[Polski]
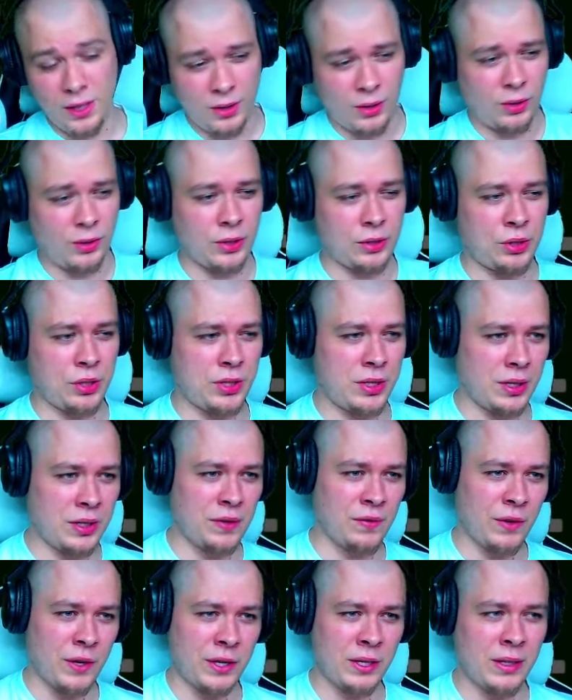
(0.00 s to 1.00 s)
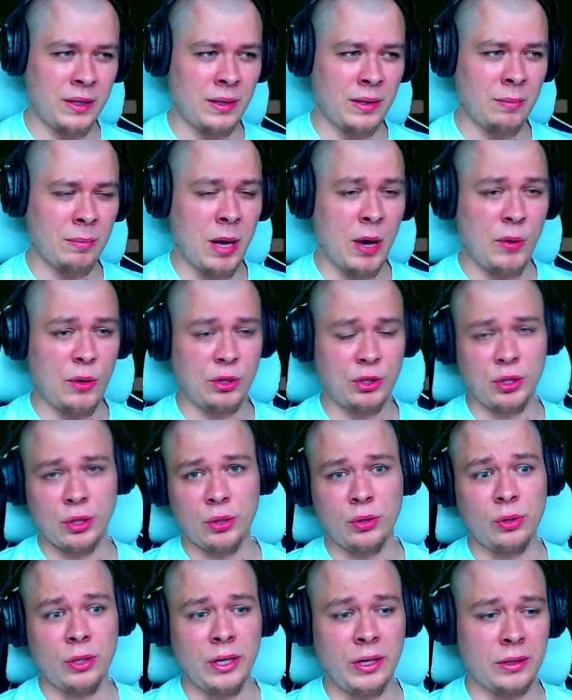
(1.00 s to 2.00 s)
to też jest taki fajny, mały
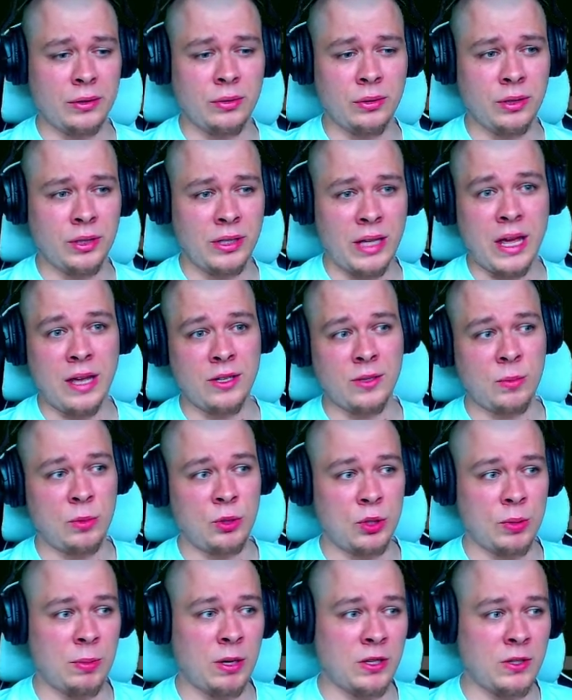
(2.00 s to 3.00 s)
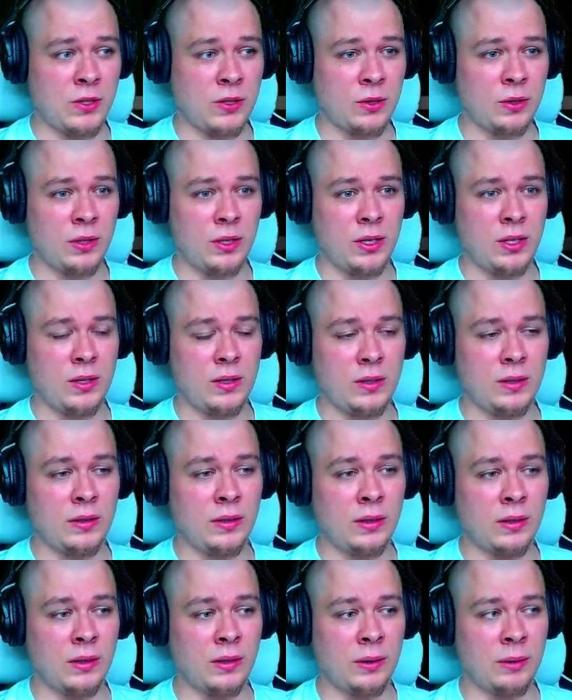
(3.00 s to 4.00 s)
szczególik, który nie jest może bardzo
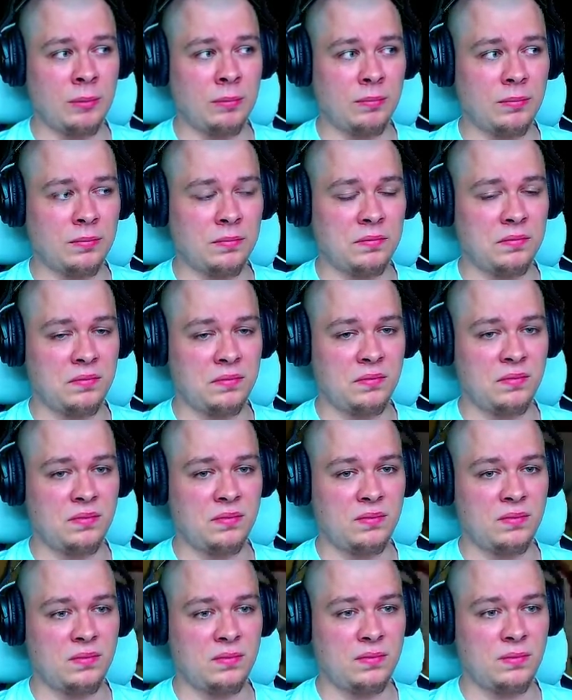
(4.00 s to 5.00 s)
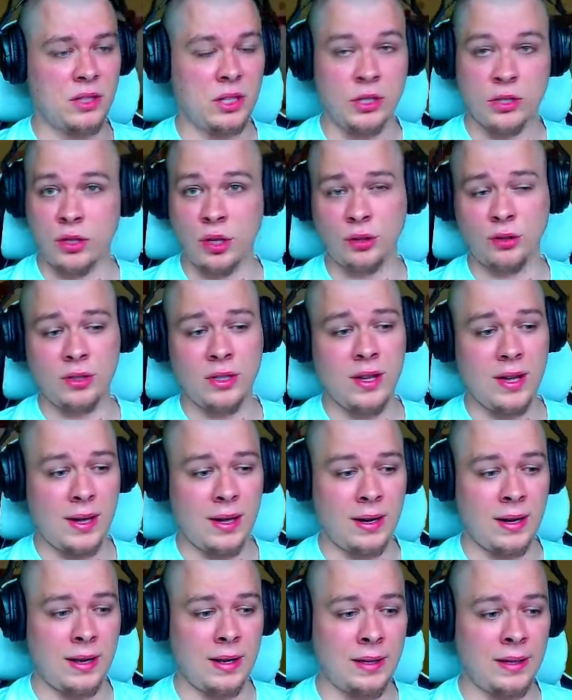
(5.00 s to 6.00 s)
e, istotny,
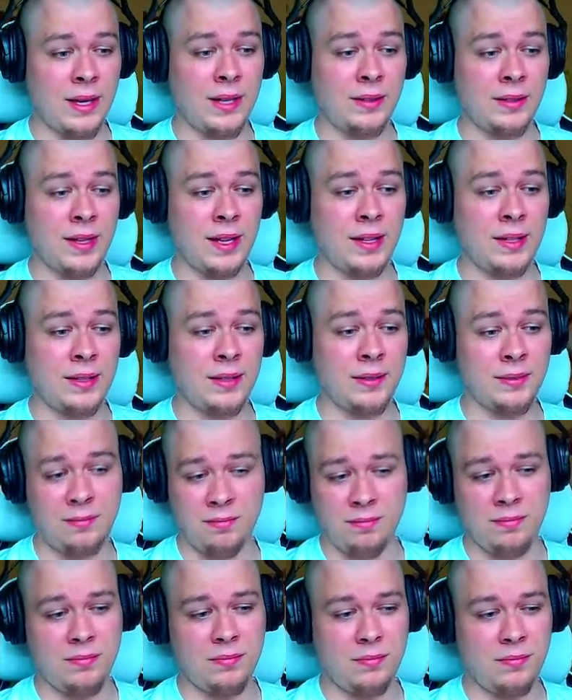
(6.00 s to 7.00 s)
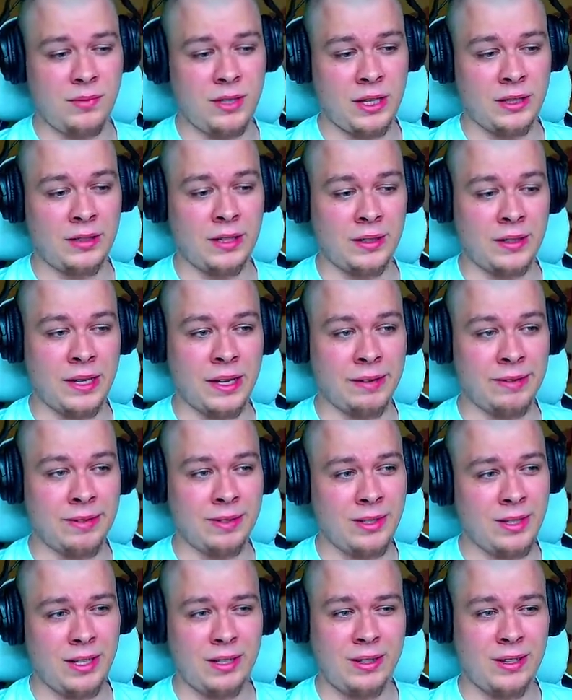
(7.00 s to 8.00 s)
ale jednak, jednak
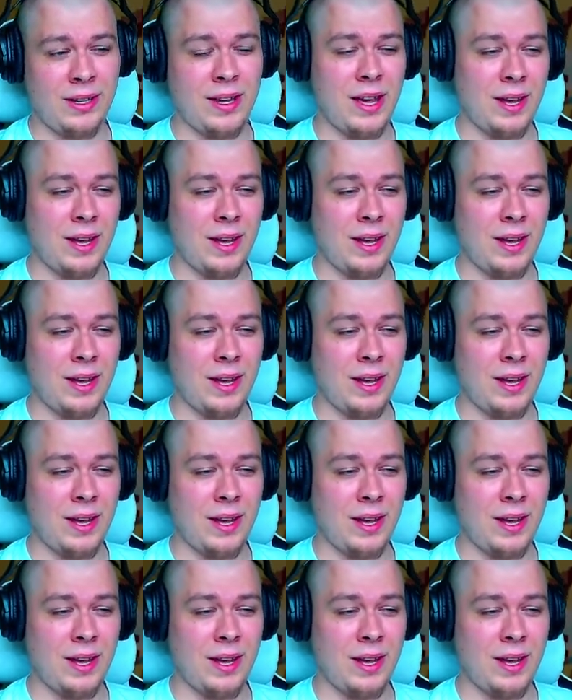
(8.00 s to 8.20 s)
jest. Jedna,